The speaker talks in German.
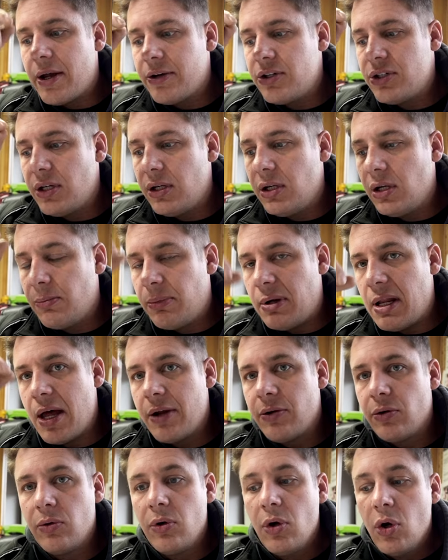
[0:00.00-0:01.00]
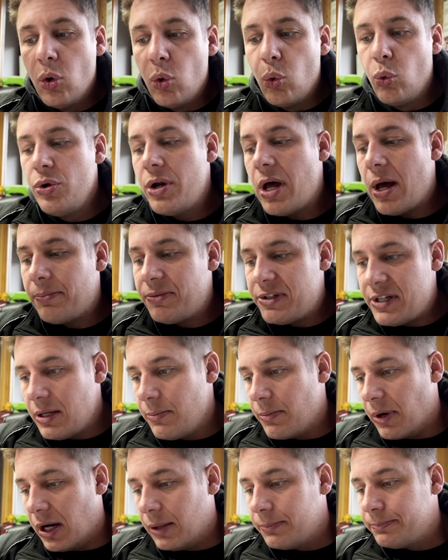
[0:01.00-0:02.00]
anständige Planung
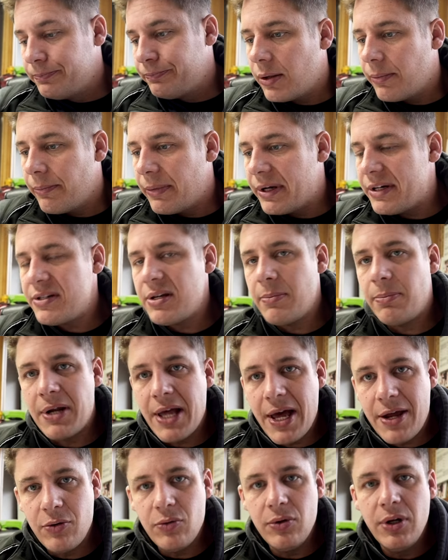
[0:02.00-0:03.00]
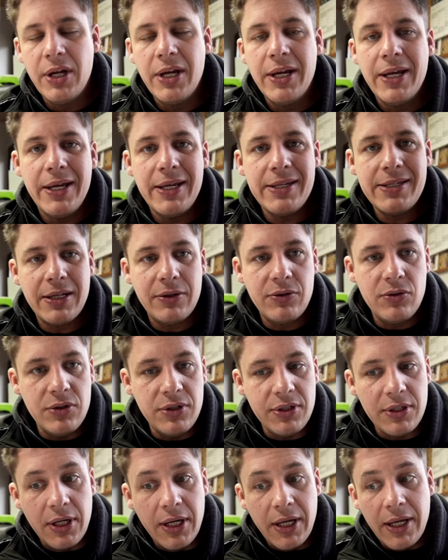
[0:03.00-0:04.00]
unabdingbar. Bei dieser Planung ist
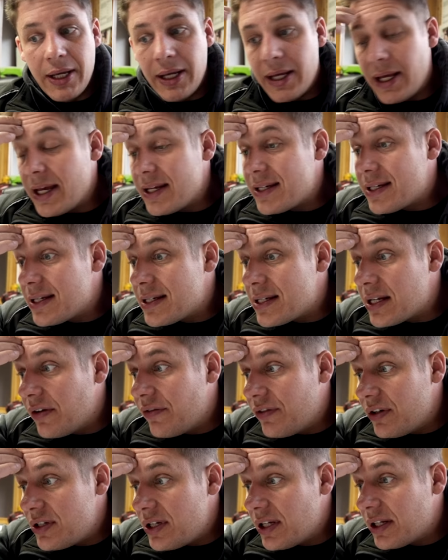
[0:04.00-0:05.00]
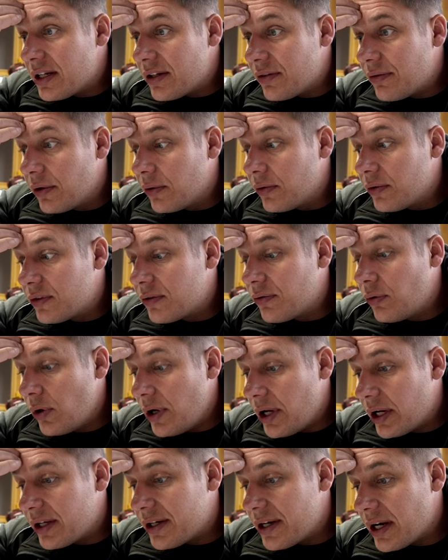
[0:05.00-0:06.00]
natürlich essentiell wichtig, dass wir uns
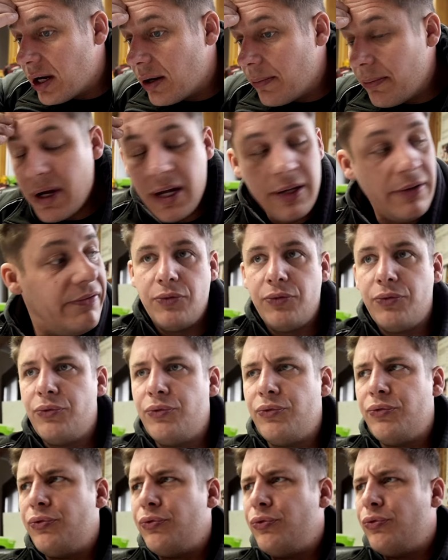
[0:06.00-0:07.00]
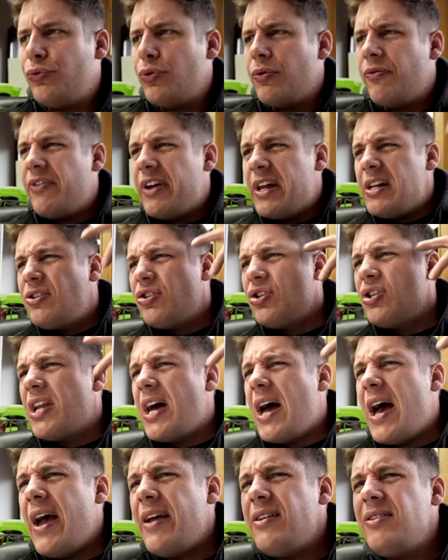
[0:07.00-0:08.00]
vorher Gedanken machen, für welchen
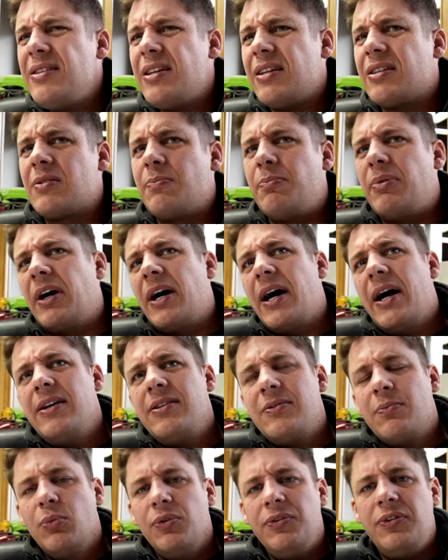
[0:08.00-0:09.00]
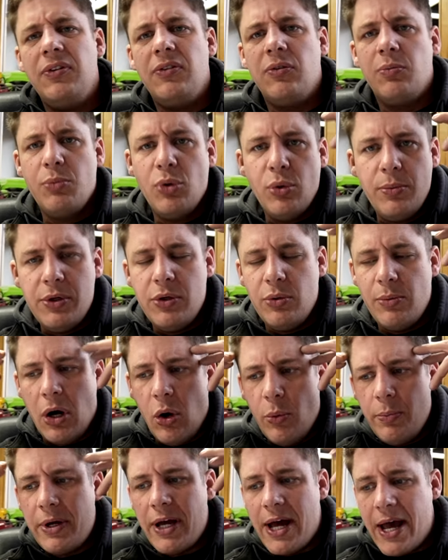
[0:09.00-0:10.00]
Einsatzbereich muss dieses Möbel
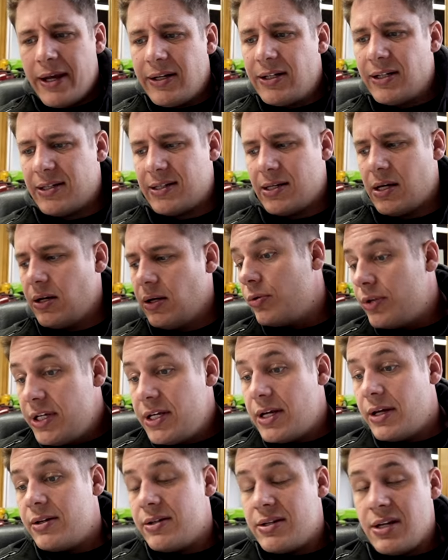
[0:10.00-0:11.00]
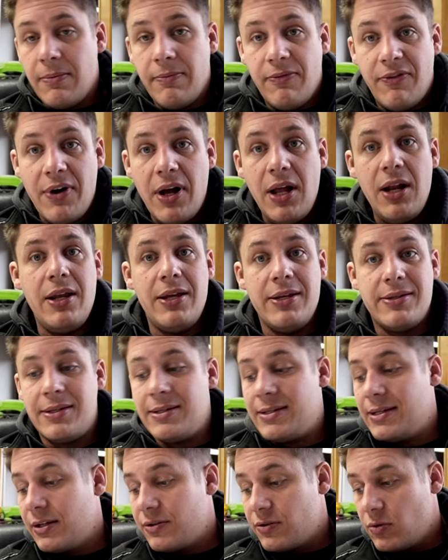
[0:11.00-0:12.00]
überhaupt geeignet sein? Und hier in dem Fall ist
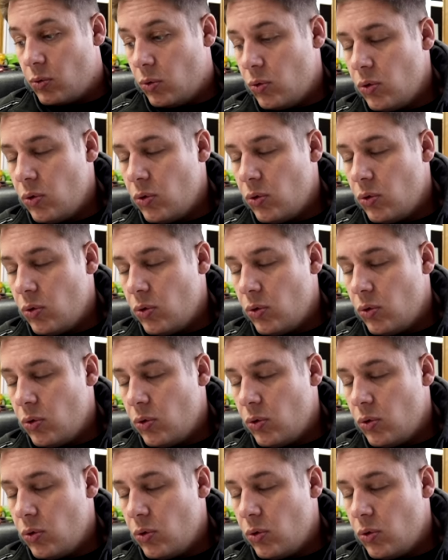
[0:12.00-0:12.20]
es ja so,